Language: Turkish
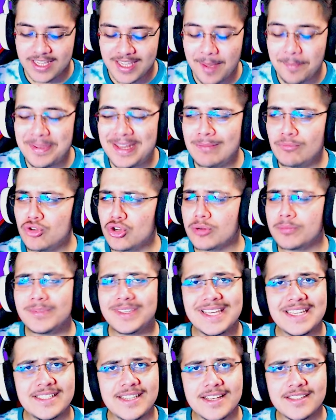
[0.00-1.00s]
Ya bilmiyorum
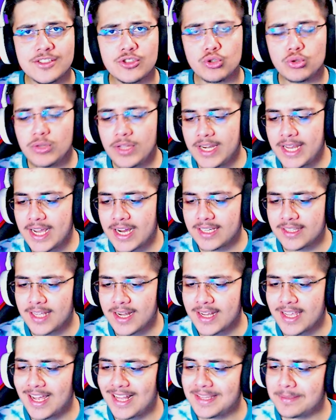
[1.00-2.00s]
geçen sezon nereye kadar
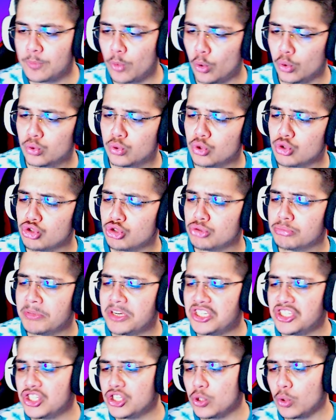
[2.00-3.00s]
geldim. 30
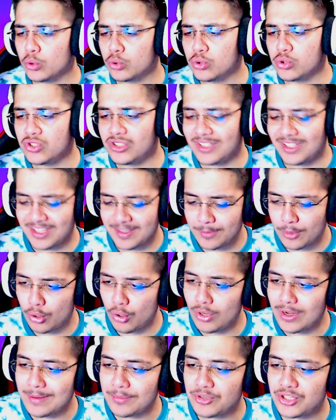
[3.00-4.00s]
35 37 mi öyle bir